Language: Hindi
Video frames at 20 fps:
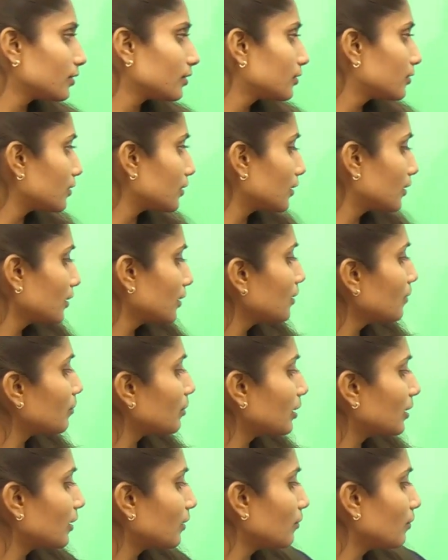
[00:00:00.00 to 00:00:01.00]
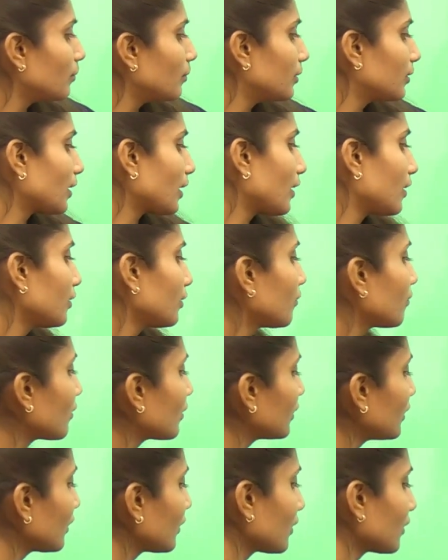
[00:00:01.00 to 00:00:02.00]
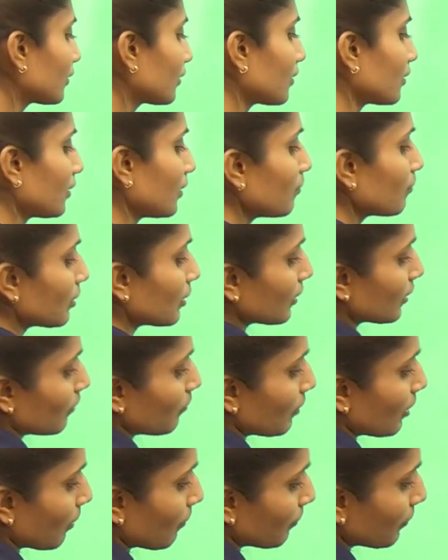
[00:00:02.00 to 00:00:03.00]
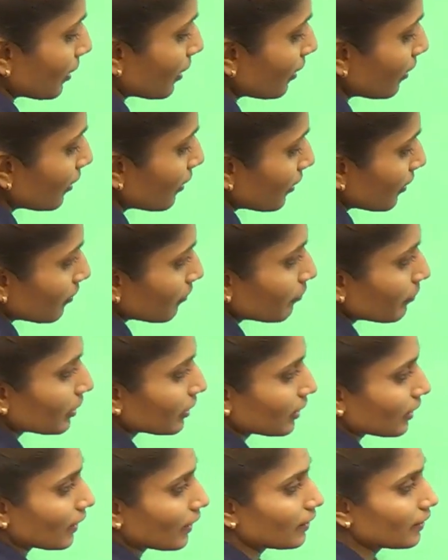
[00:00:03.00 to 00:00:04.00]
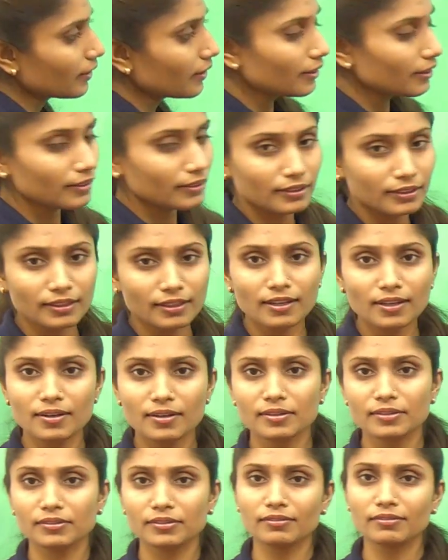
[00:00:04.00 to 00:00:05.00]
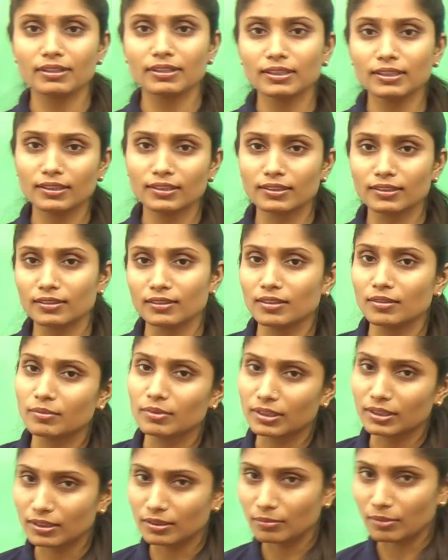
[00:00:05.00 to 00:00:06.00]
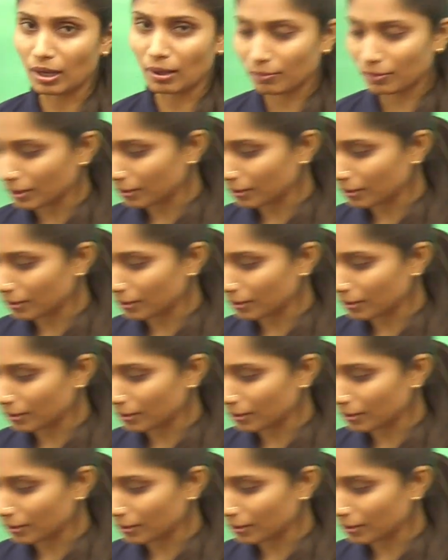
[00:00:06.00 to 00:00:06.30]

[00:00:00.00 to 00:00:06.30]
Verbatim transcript: तृतीय मंडल में मिलता है ऋग्वेदिक के तृतीय मंडल में आपका मिलता है ठीक है ऋग्वेदिक के तृतीय मंडल में आपका